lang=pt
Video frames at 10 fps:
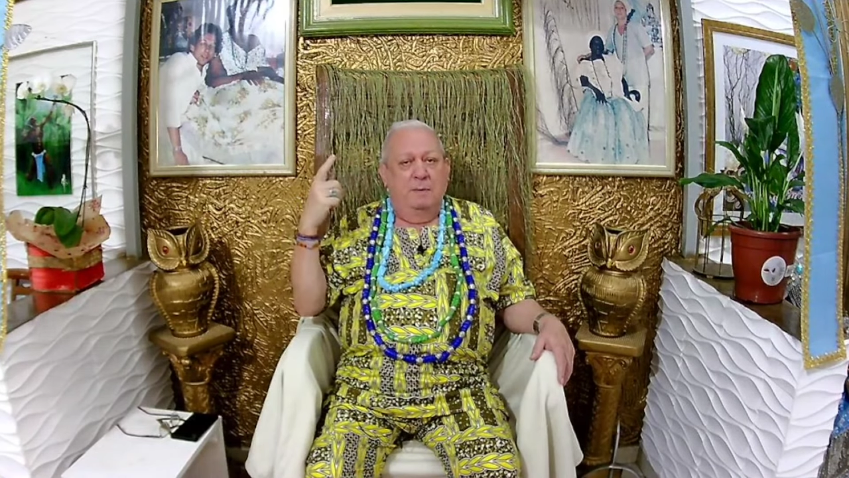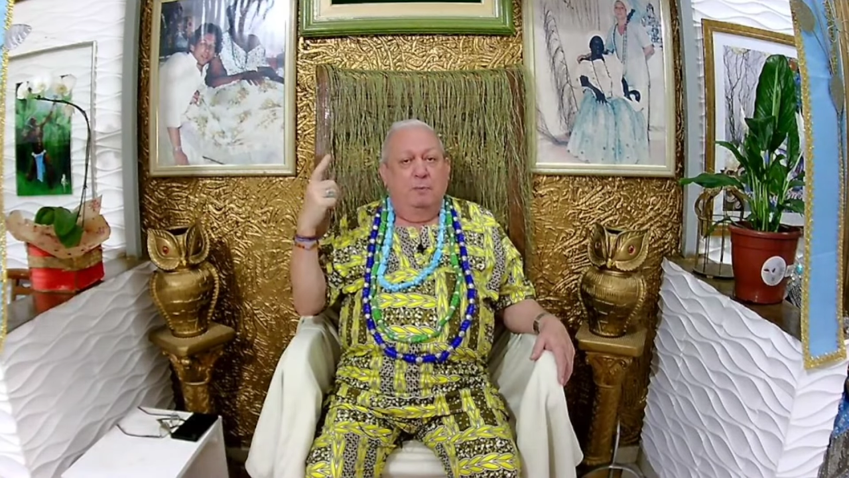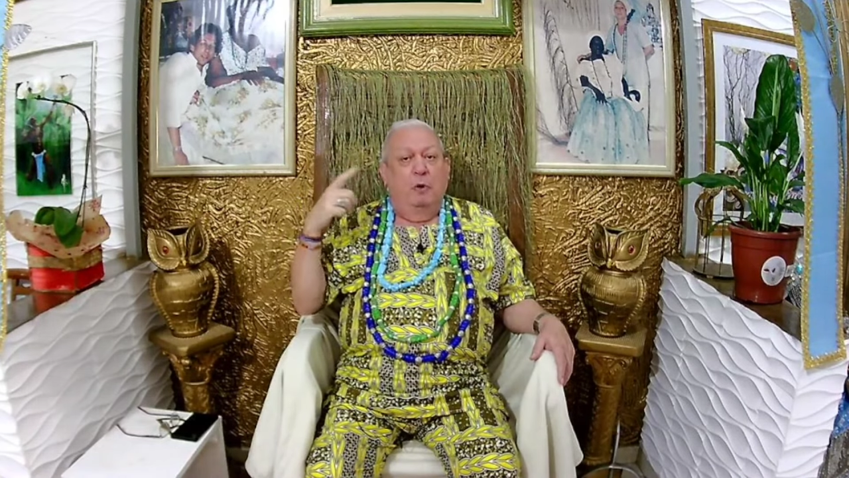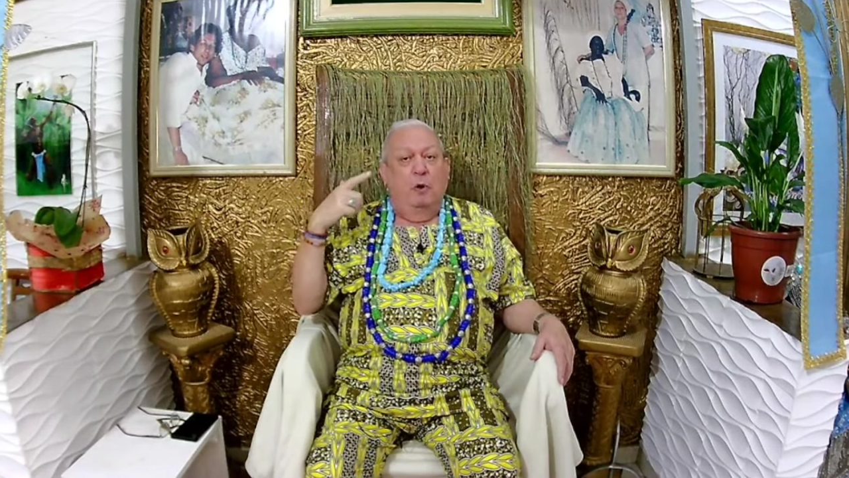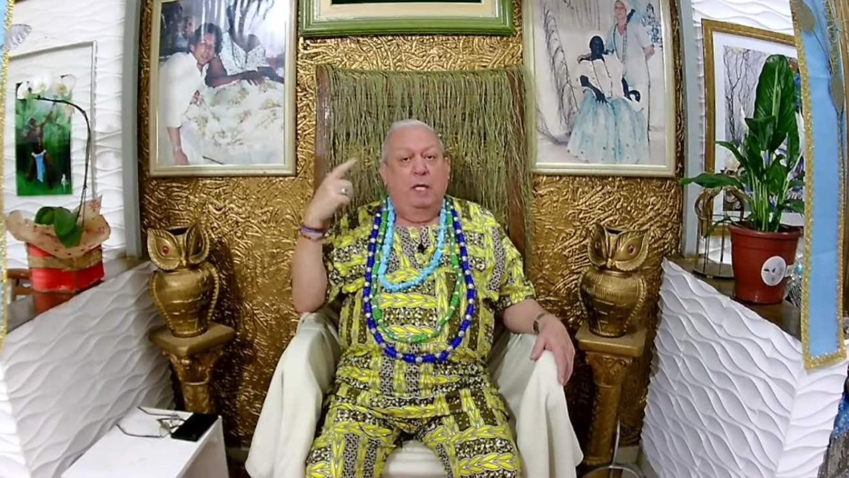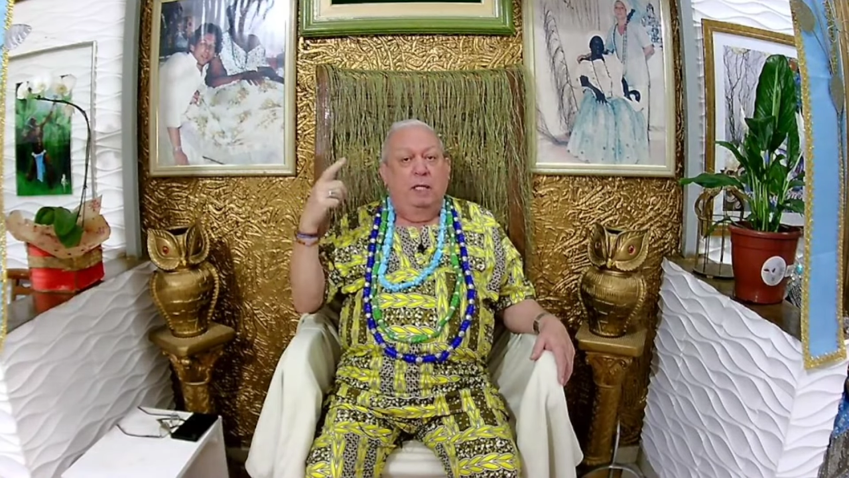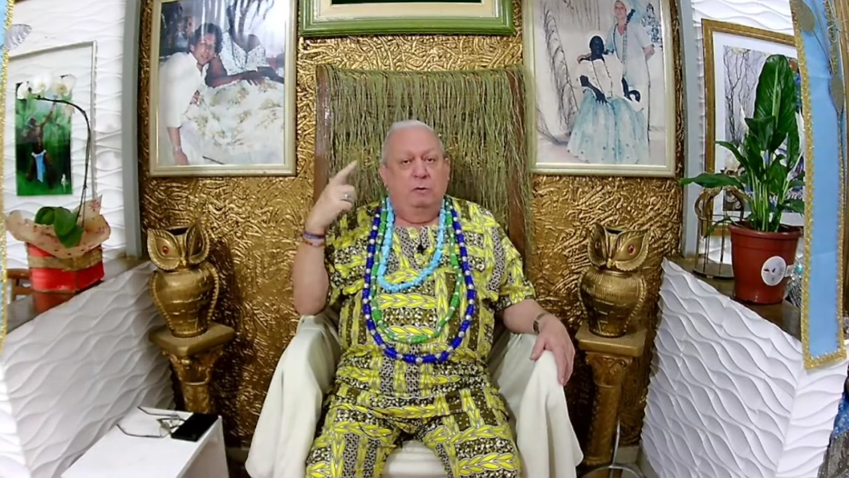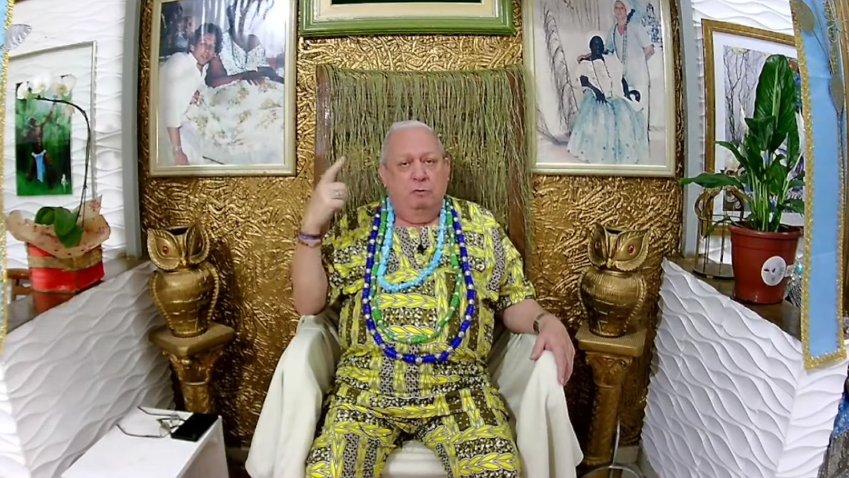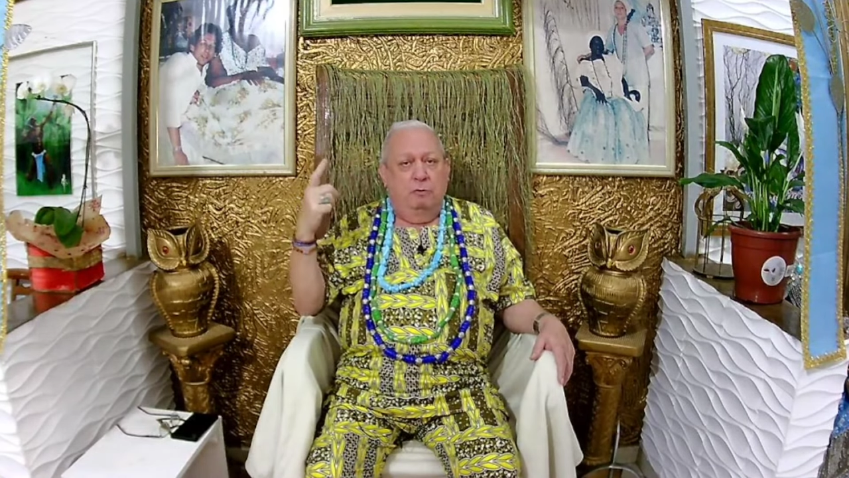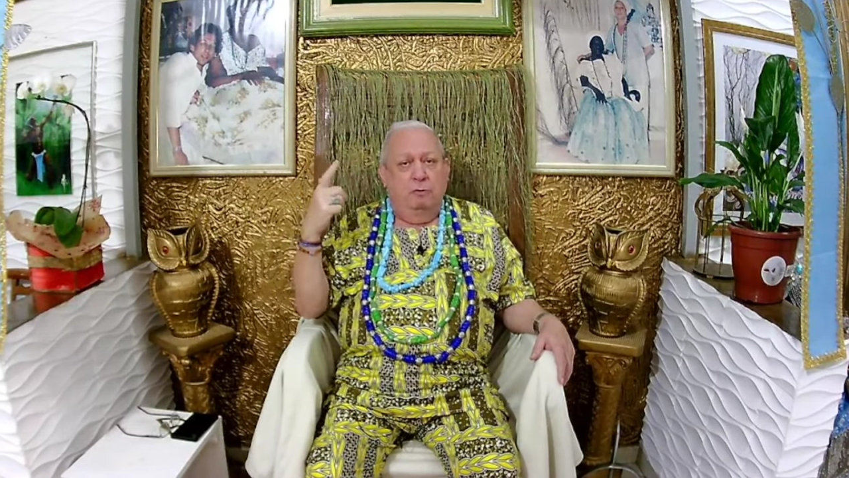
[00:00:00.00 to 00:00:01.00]
por
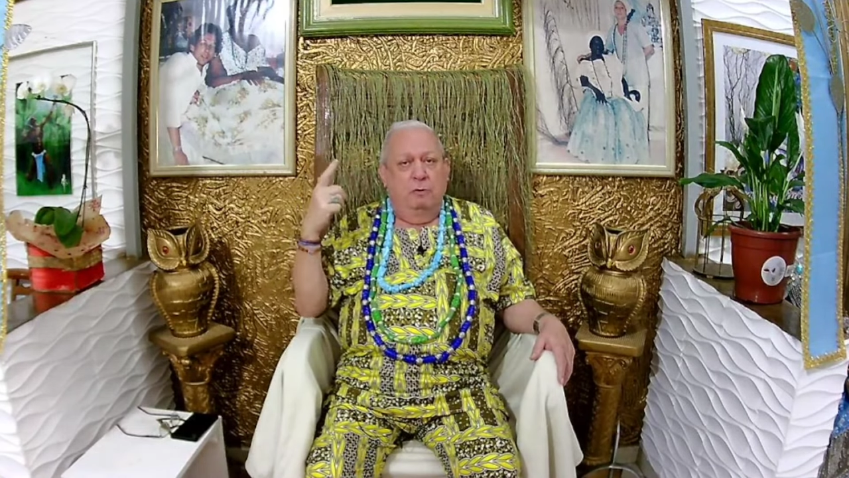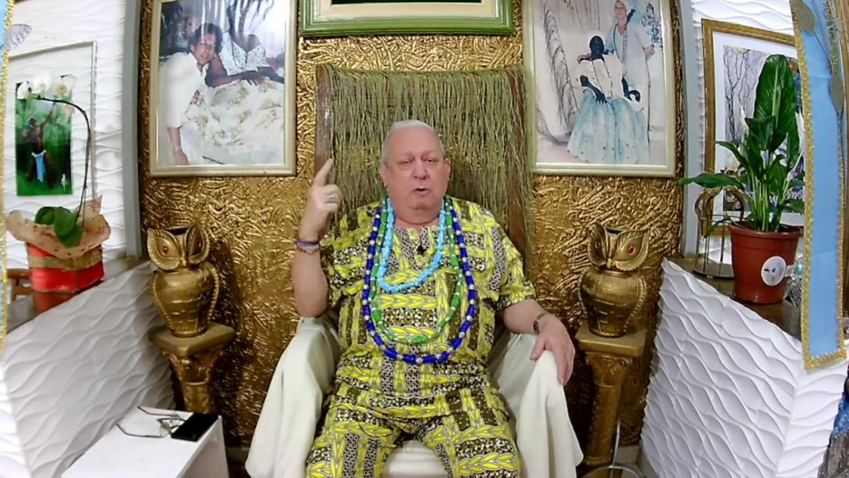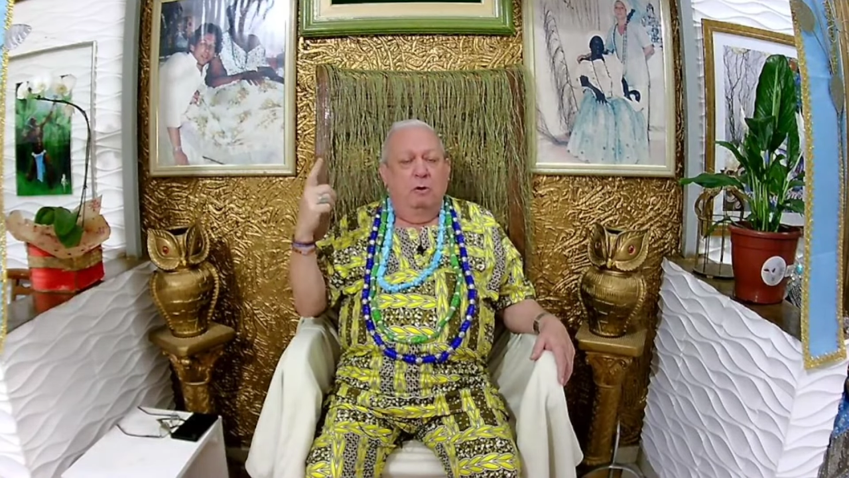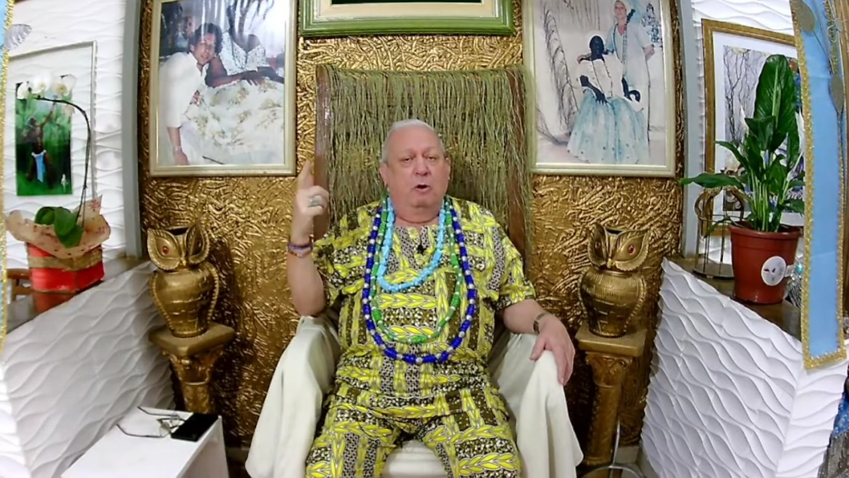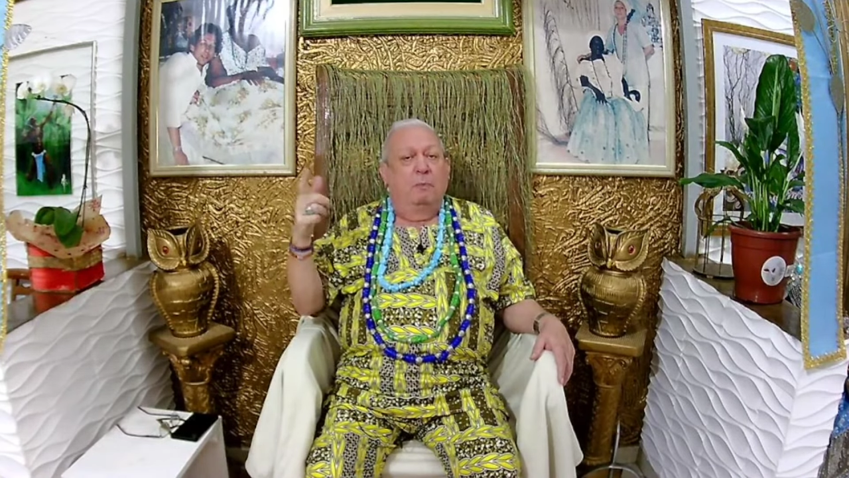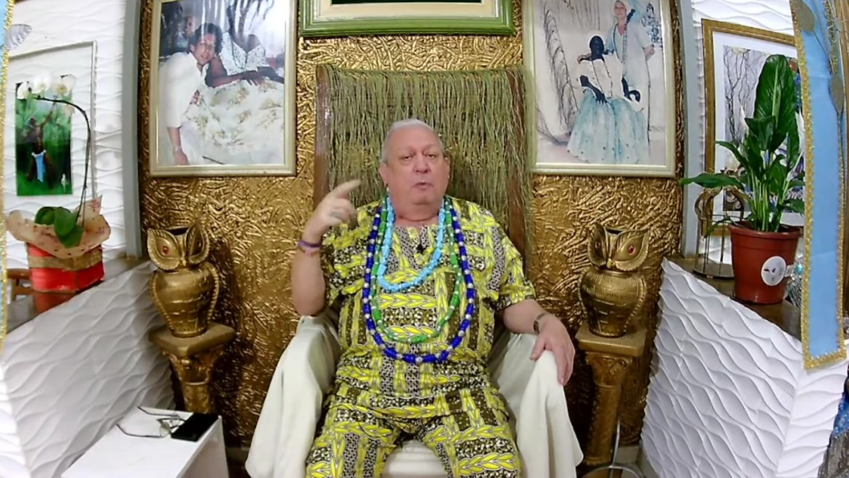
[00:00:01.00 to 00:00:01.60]
rio ou por